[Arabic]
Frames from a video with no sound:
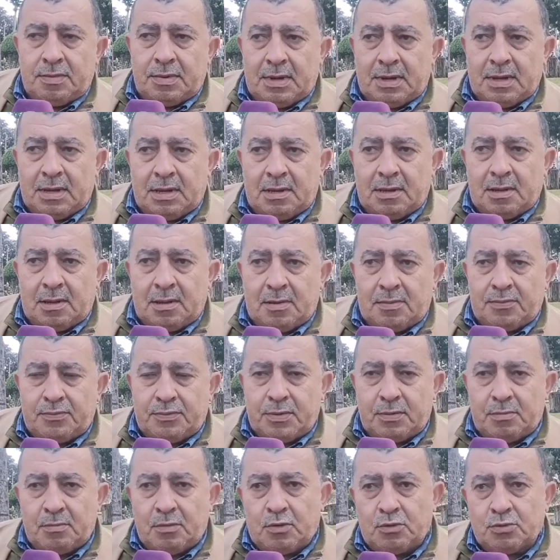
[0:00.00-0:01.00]
آه،
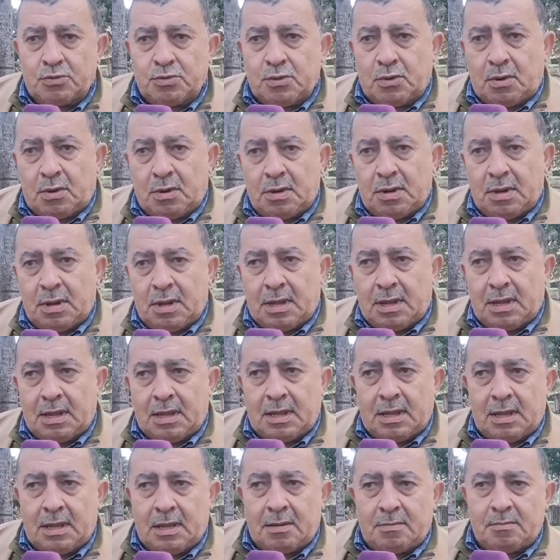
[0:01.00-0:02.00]
في موضوع
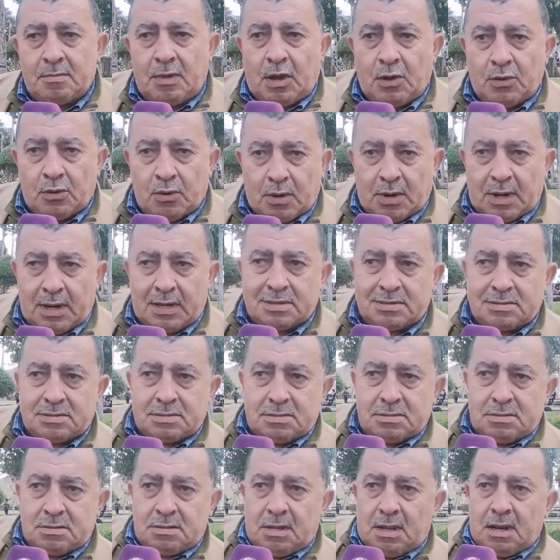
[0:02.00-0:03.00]
المحروقات
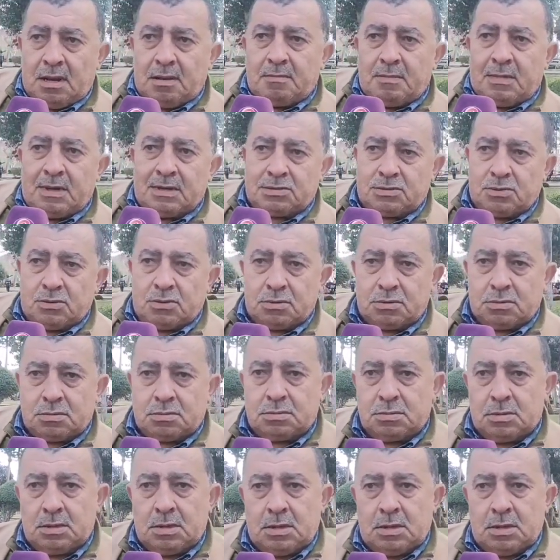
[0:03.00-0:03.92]
المازوت